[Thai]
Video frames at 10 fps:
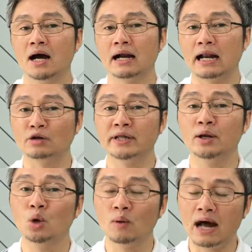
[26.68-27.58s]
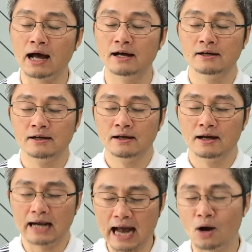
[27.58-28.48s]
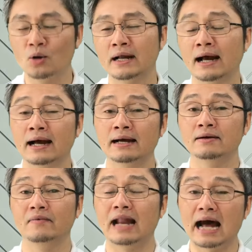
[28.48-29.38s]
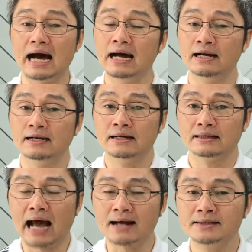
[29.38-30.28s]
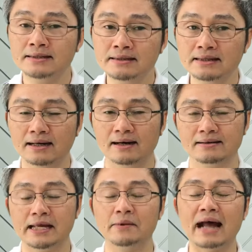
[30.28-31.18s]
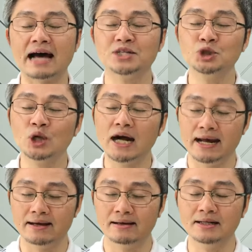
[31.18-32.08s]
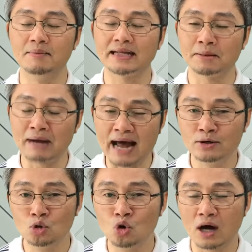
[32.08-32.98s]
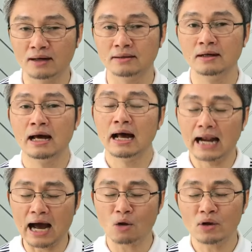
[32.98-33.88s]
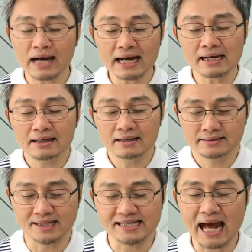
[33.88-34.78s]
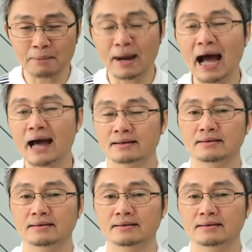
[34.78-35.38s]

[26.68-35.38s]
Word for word: เราจะรู้ว่า เรานะเวลาตั้งชื่อเทวดาช่วยหรือมาทำลายดวง เรานะจะสร้างบ้าน